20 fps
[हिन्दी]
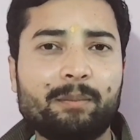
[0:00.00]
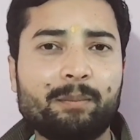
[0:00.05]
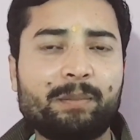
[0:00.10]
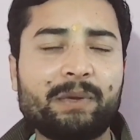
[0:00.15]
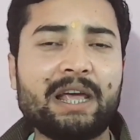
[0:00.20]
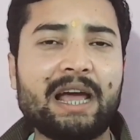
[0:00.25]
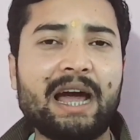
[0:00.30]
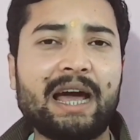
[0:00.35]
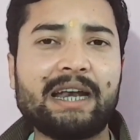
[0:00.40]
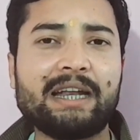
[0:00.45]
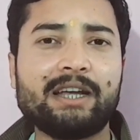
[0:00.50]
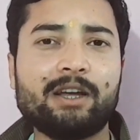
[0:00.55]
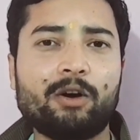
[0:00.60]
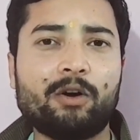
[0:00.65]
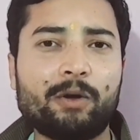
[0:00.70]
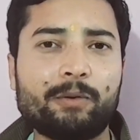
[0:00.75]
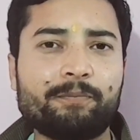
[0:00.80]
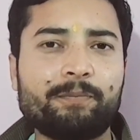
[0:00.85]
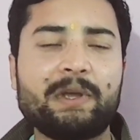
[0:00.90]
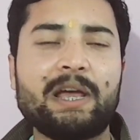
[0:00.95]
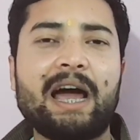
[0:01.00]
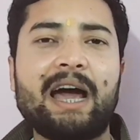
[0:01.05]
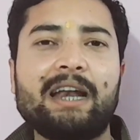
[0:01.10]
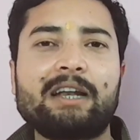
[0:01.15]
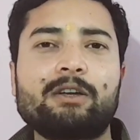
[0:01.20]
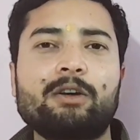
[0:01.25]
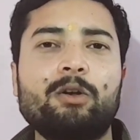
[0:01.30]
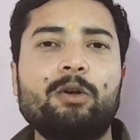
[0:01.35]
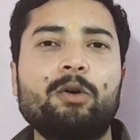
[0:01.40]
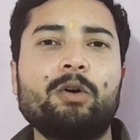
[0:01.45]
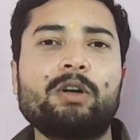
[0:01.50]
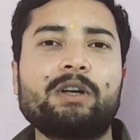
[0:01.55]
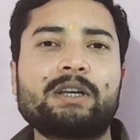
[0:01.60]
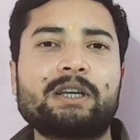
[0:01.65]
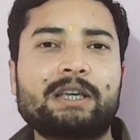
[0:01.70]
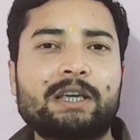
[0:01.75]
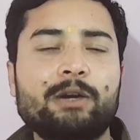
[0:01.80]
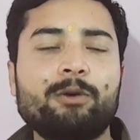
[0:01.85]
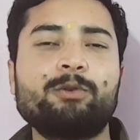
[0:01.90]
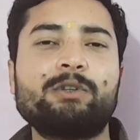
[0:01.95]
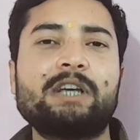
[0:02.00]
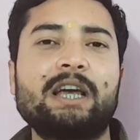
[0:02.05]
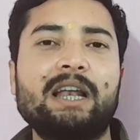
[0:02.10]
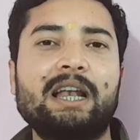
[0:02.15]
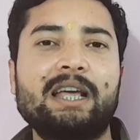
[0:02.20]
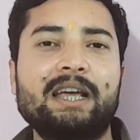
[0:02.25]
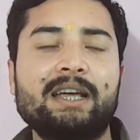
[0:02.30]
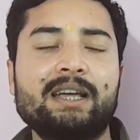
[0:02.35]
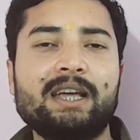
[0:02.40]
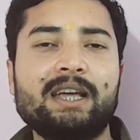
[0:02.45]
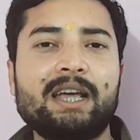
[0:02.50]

बिहारी और बिहार के लोग क्यों झेलें